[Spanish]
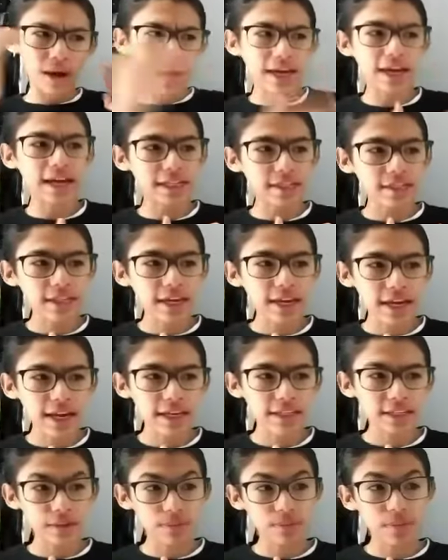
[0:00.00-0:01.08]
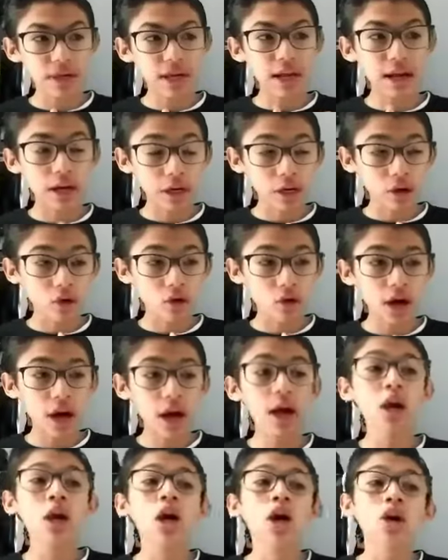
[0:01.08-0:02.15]
marcas negras y piel
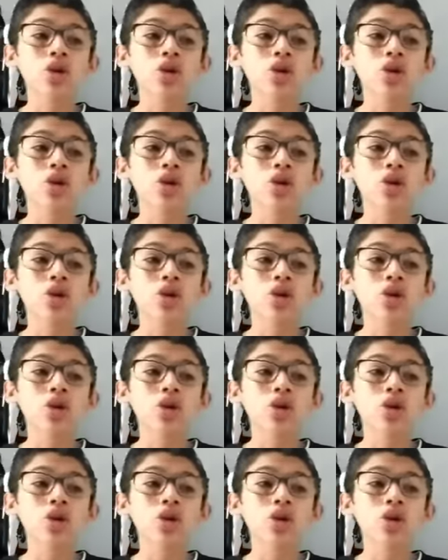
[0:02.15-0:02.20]
roja,